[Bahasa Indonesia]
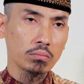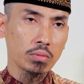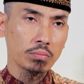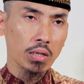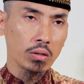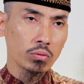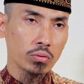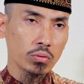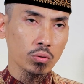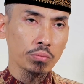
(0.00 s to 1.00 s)

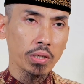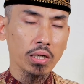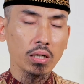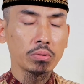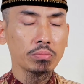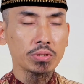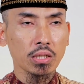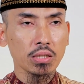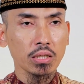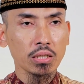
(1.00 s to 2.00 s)
membangun rumah yang lebih
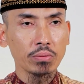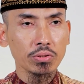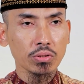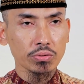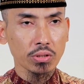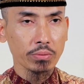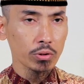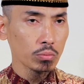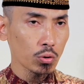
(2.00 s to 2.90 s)
besar dari Nabi SAW itu